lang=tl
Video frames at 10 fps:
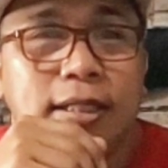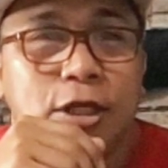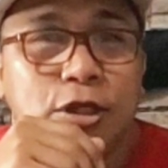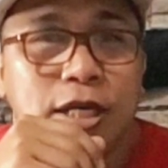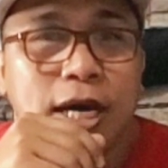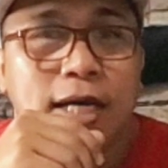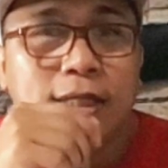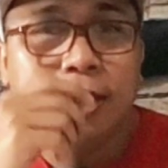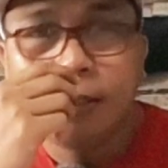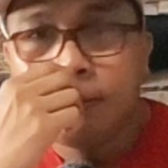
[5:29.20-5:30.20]
dito sa
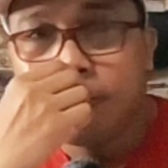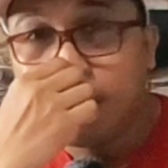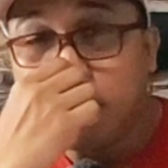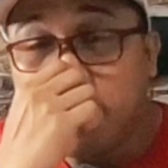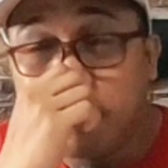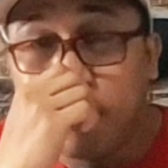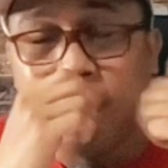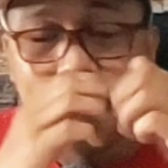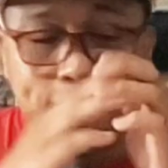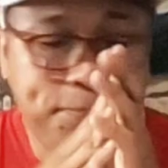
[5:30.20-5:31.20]
ating
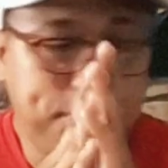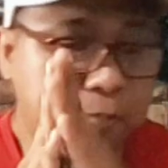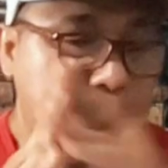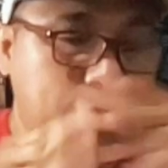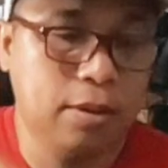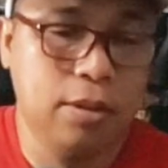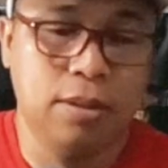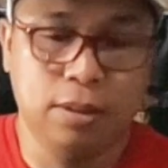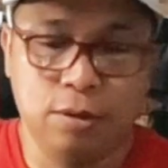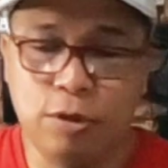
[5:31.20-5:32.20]
pinaparapol.
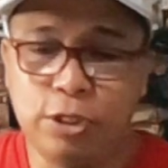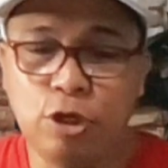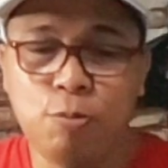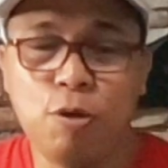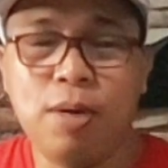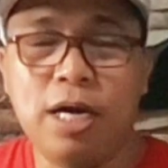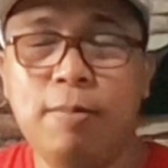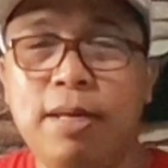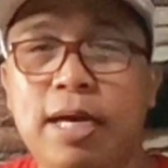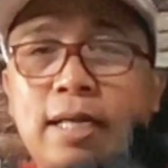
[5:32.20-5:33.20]
Ulitin ko po mga
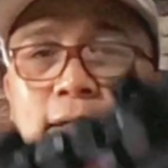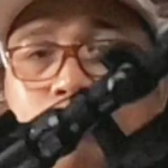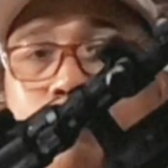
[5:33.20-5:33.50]
kaibigan.